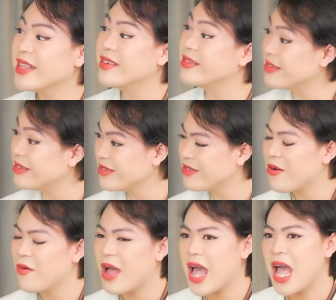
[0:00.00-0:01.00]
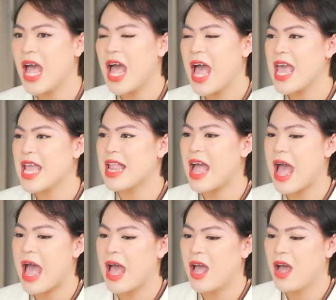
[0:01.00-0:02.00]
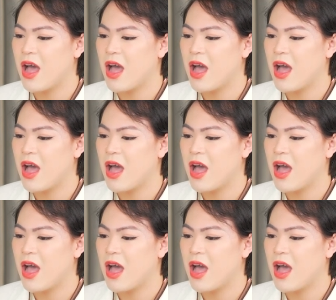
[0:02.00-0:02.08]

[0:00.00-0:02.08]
nữ đúng không ạ hay là